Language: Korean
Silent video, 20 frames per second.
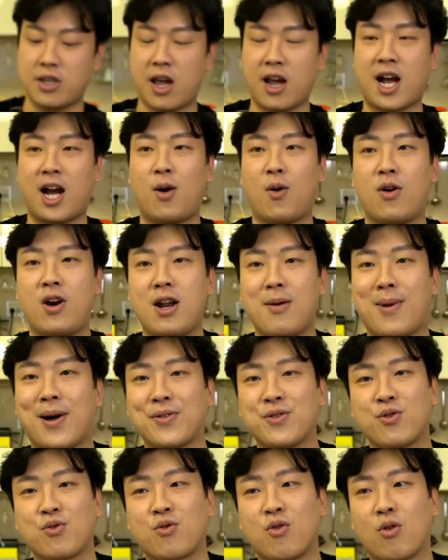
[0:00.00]
얘가 원래
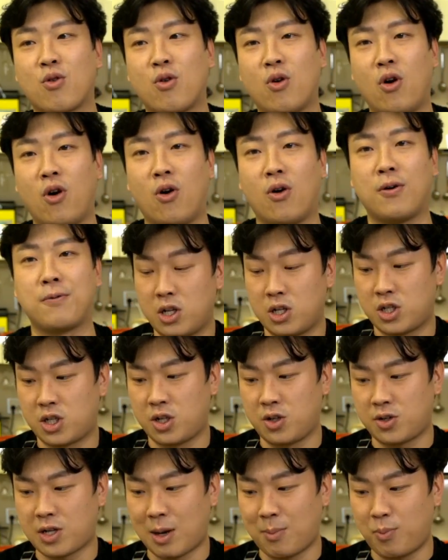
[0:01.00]
맞는 거고
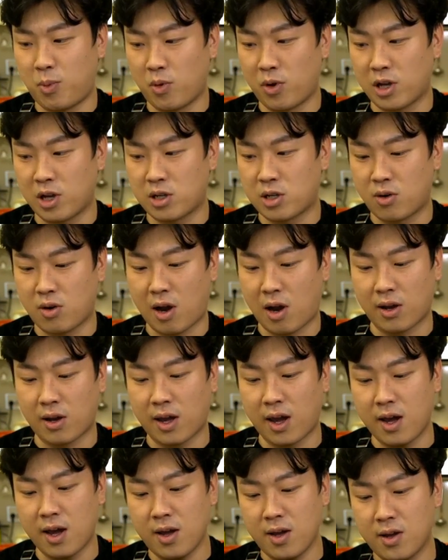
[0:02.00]
진짬뽕에 들어간
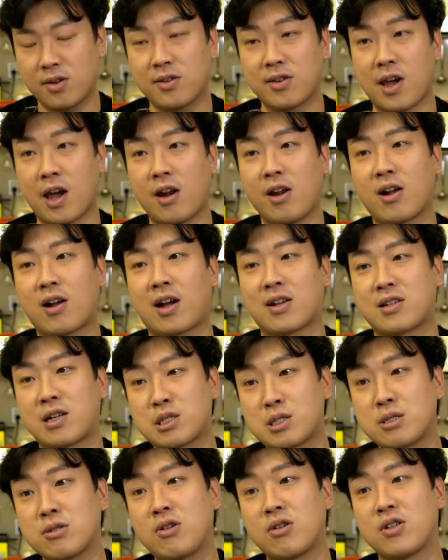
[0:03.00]
게 얘를 갖다
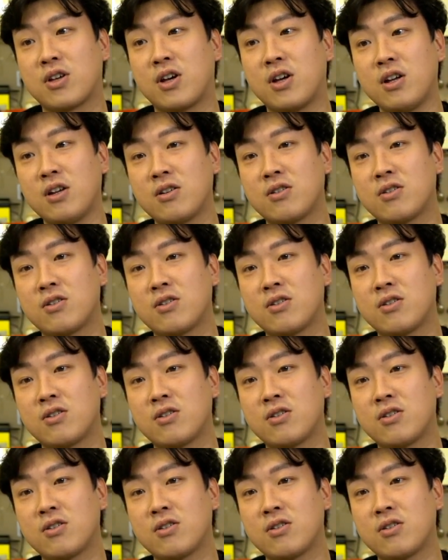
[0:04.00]
쓴 거네